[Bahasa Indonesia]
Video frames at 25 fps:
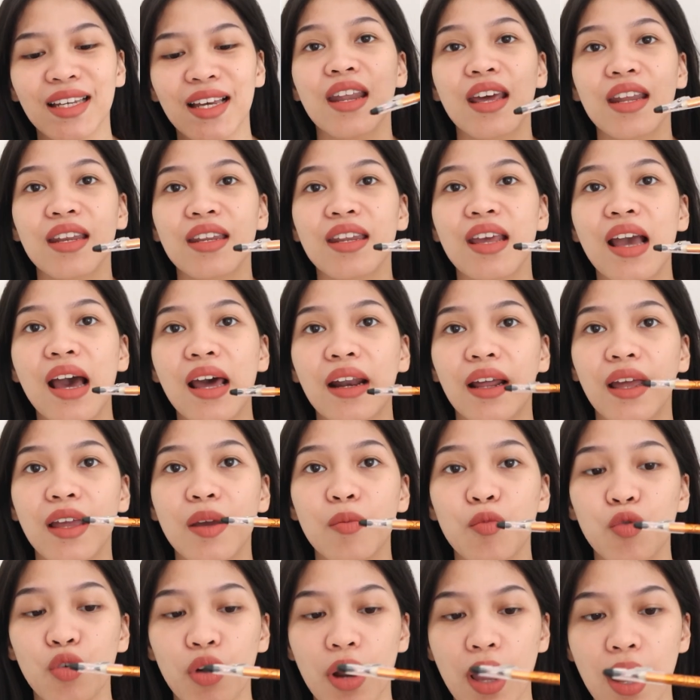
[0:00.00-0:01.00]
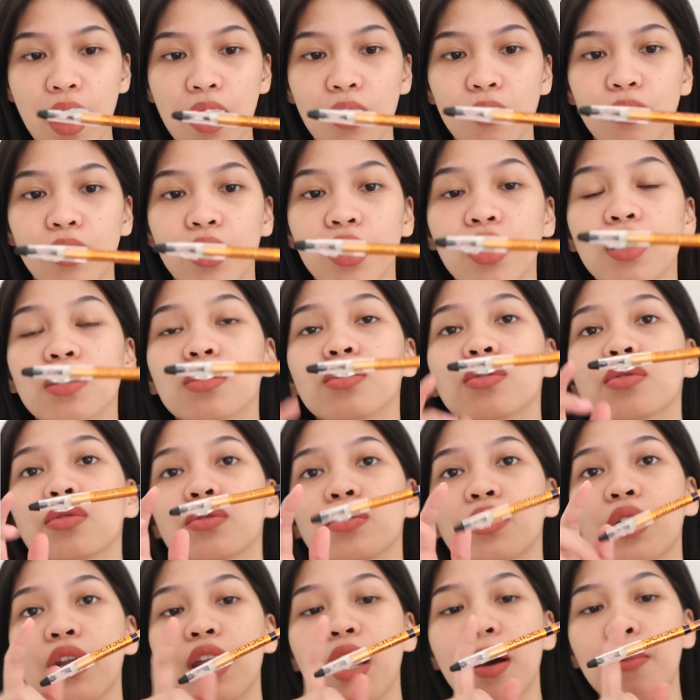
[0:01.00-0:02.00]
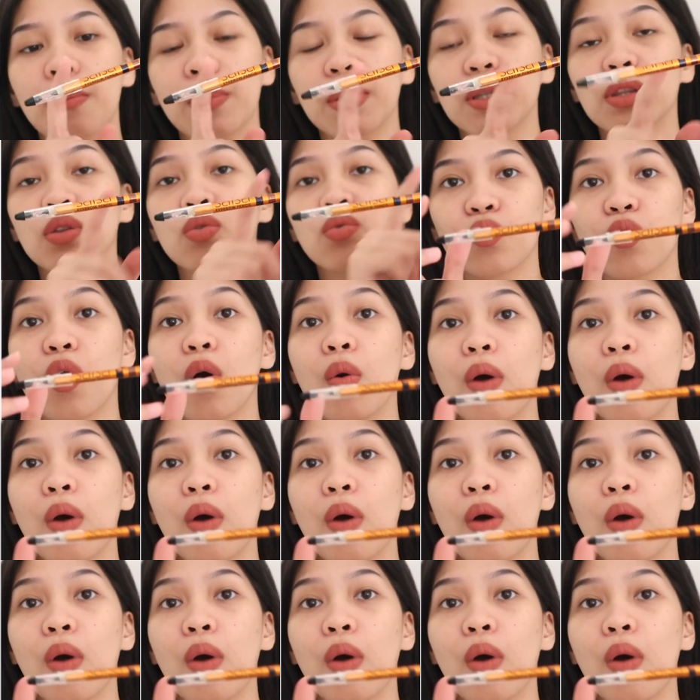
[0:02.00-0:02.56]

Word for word: Dan dia harganya murah Udah gitu udah dapet dua